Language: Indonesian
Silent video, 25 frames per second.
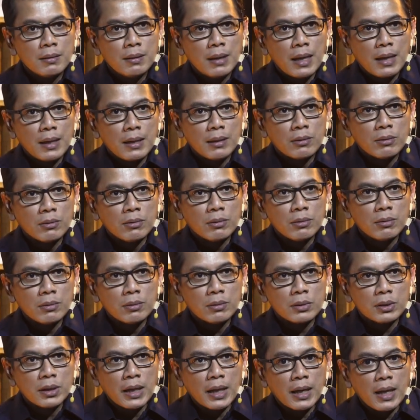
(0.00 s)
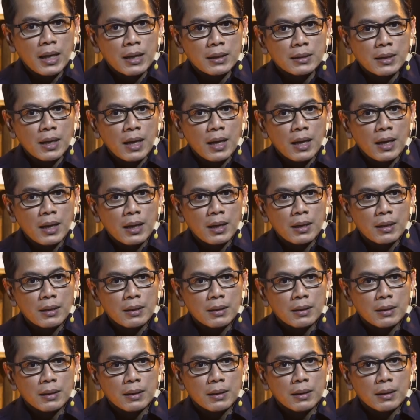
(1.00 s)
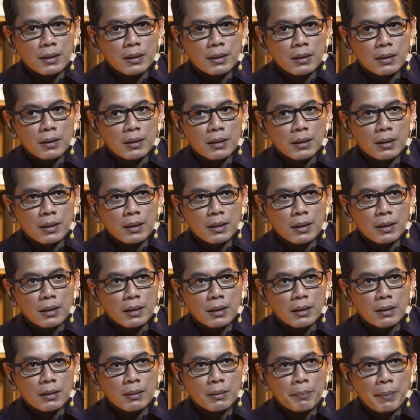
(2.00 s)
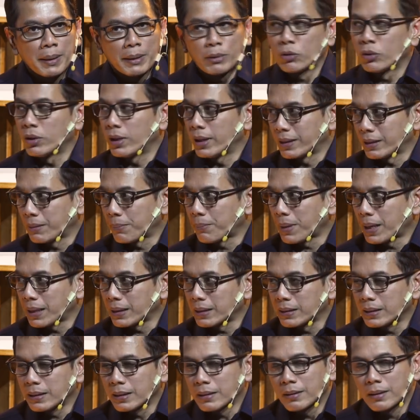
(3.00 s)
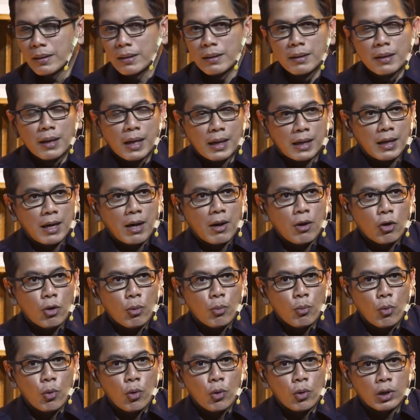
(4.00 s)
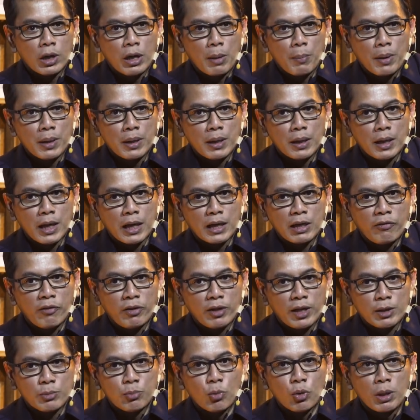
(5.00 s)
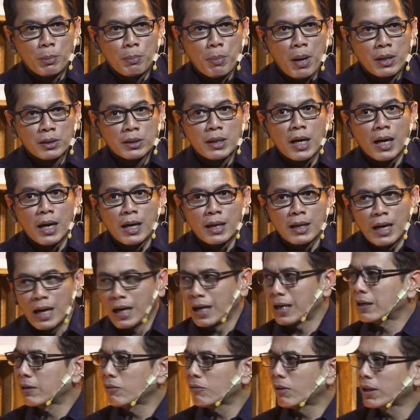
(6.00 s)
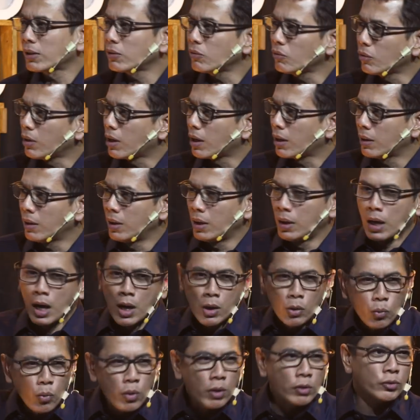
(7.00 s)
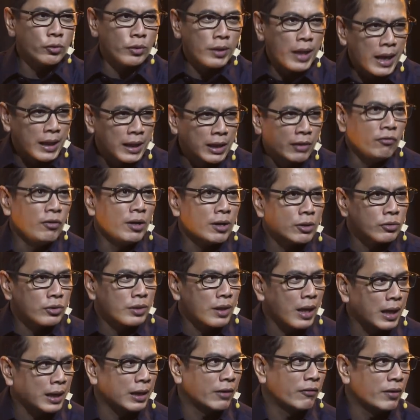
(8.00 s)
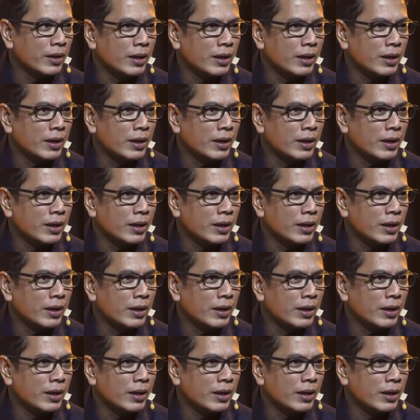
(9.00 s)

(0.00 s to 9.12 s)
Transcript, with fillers: dan itu saya rasa uh, uh, metode yang tepat gitu hmm. ya karena kalau mau namanya kreativitas mau dipaksakan nggak akan keluar juga aduh gue harus kreatif nih harus kreatif